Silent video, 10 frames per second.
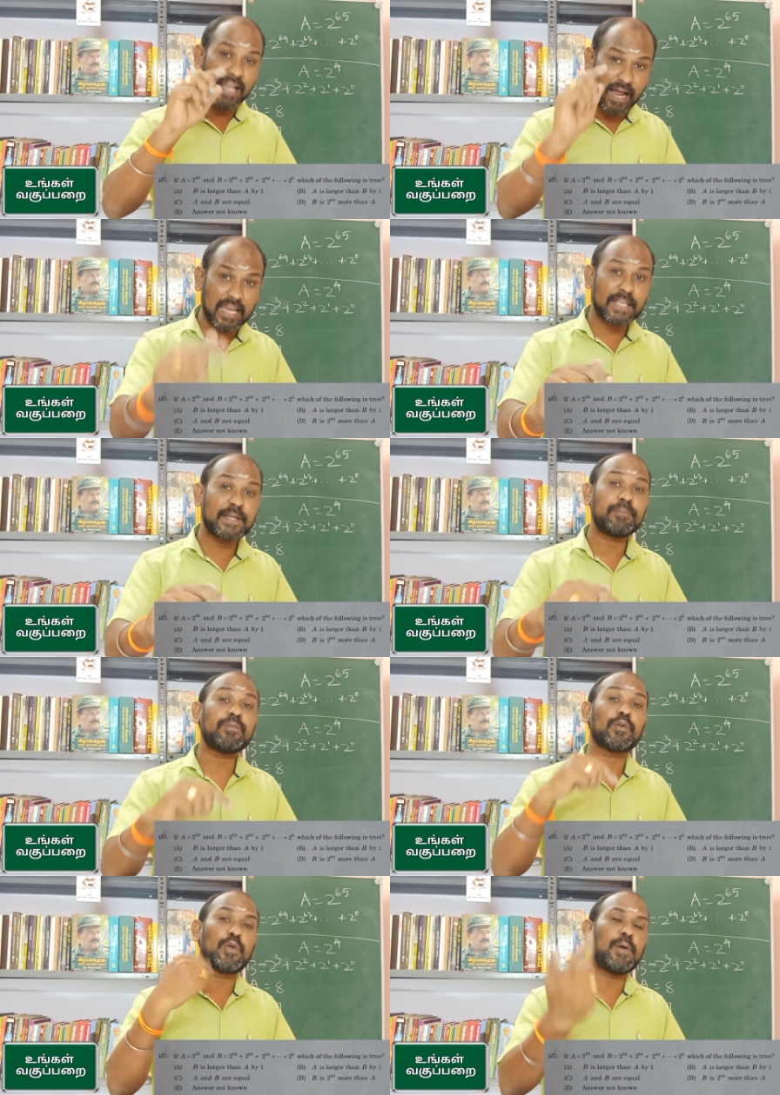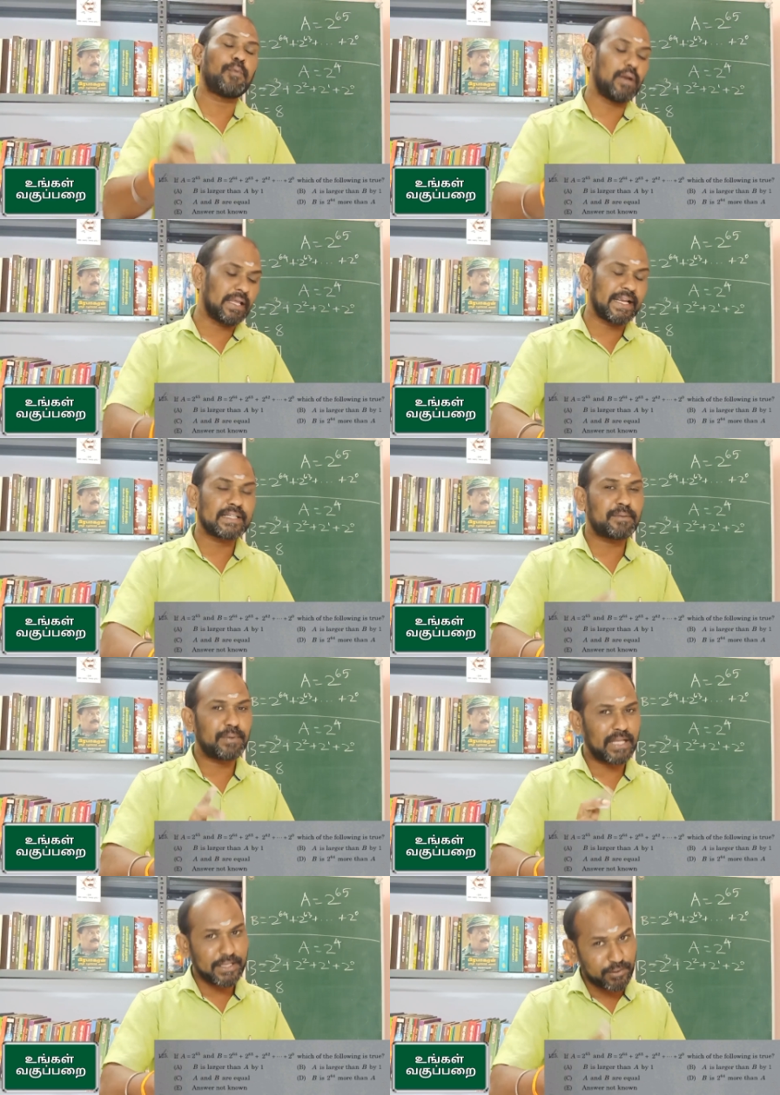நாளைக்கும் குரூப் ஒனில்
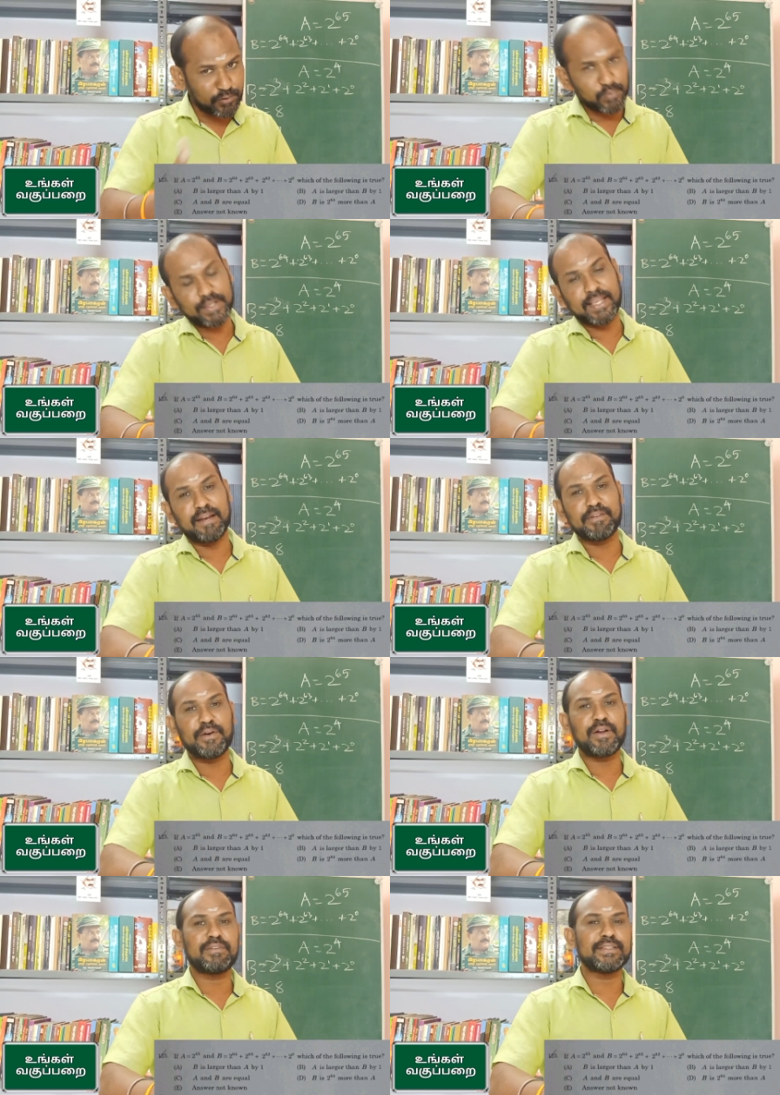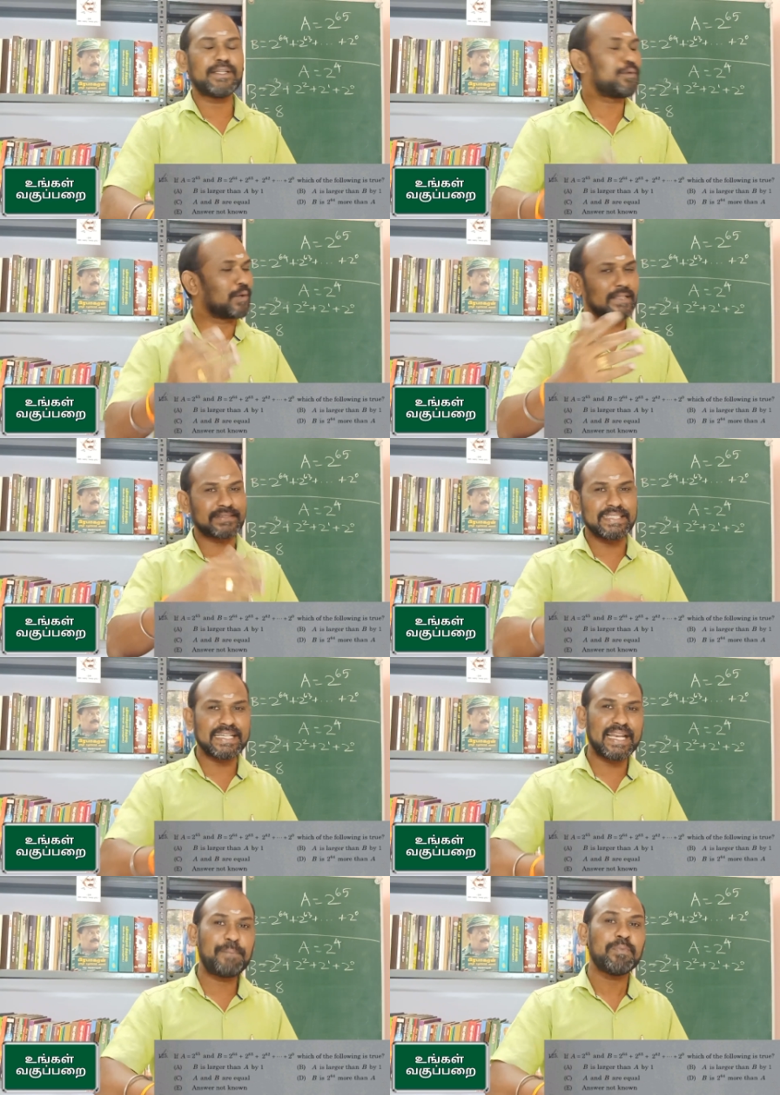கேட்கப்பட்ட இன்னொரு கேள்வியோடு வந்து உங்களை
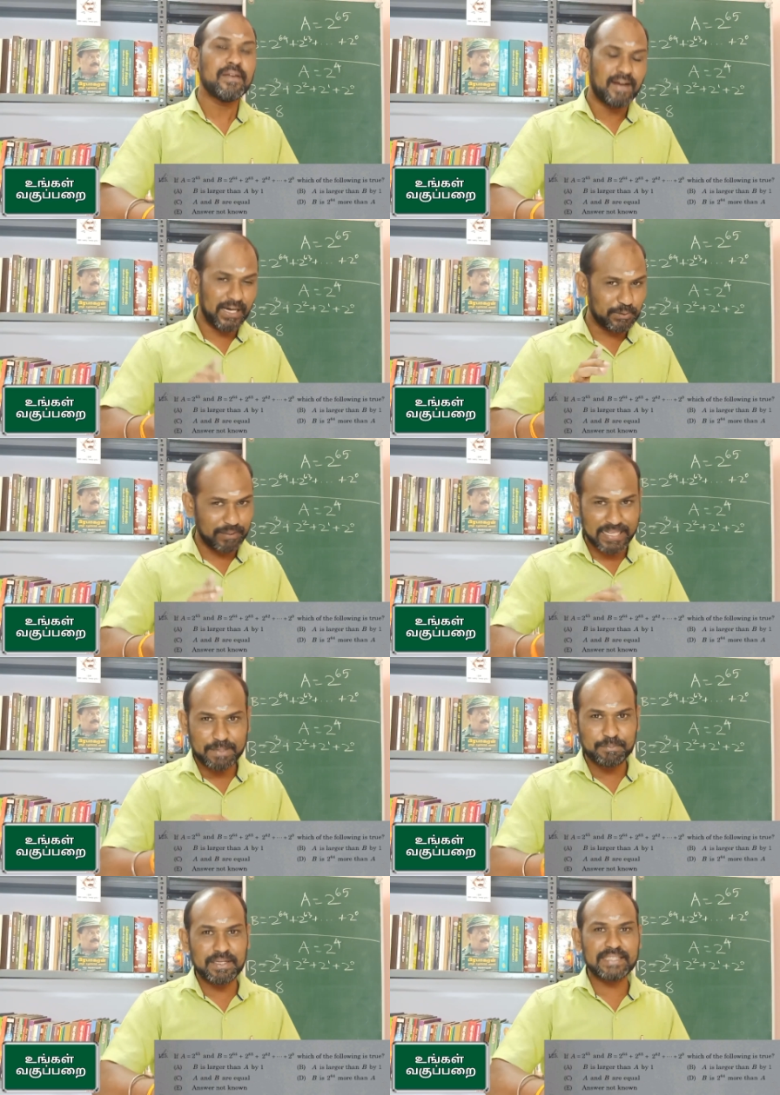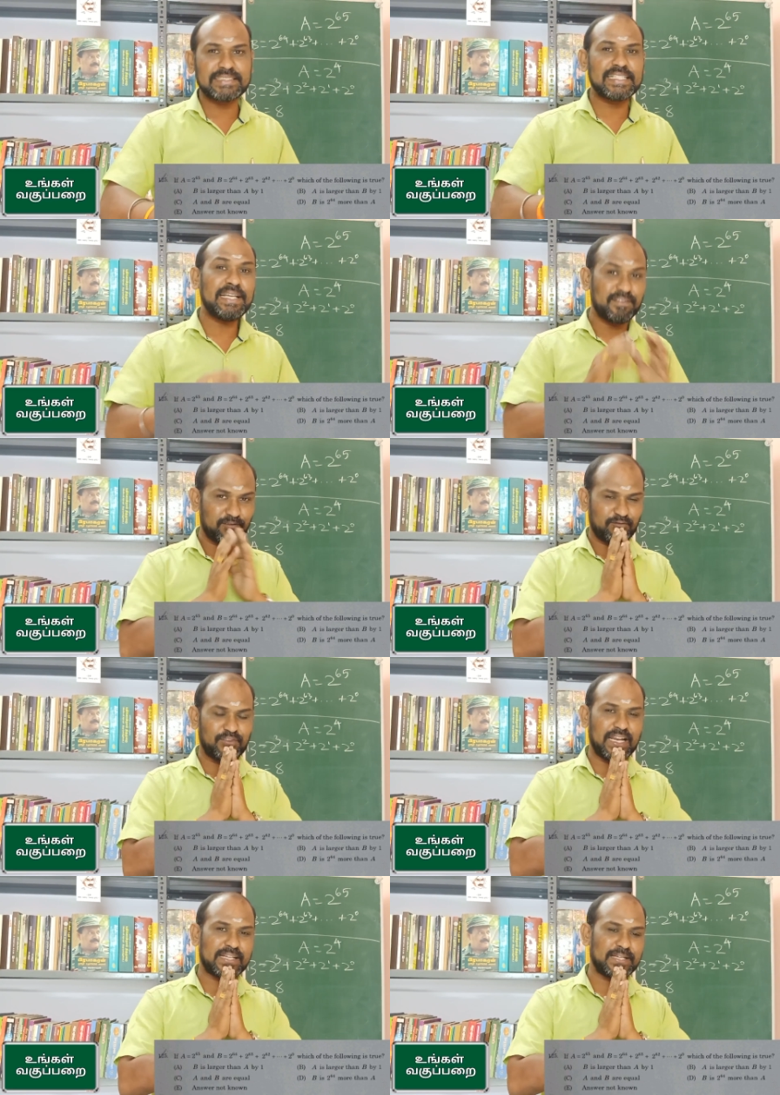சந்திக்கிறேன் அது வரைக்கும் நன்றி
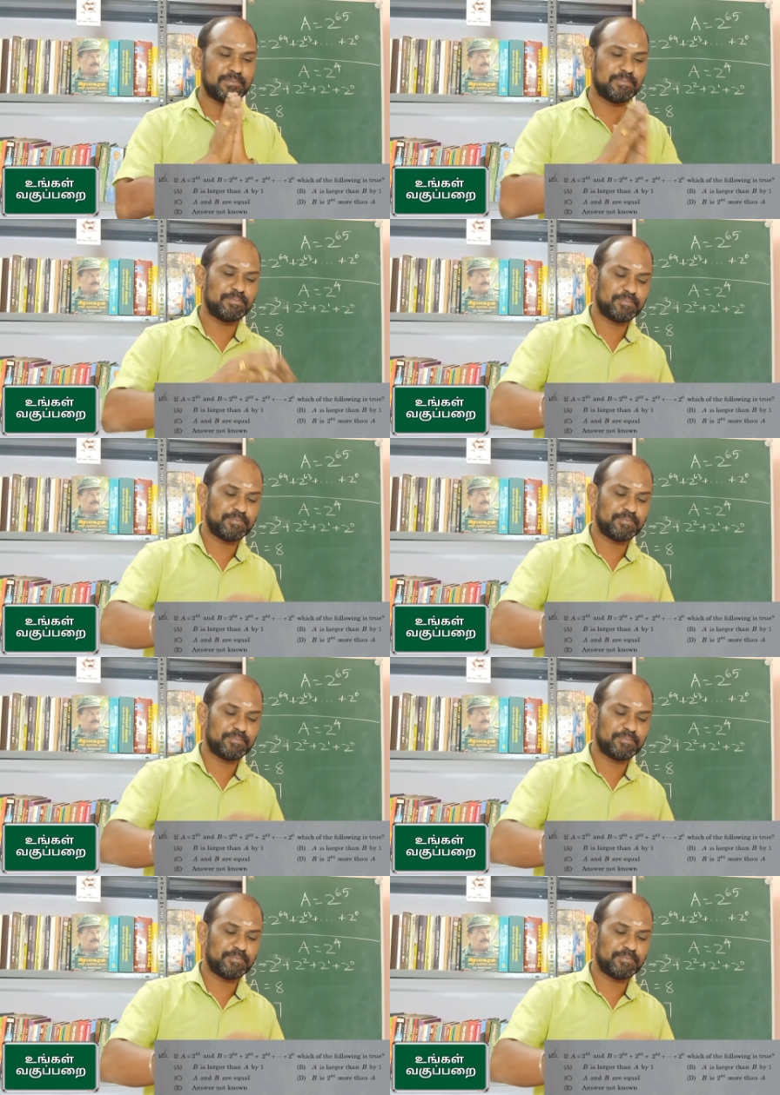வணக்கம்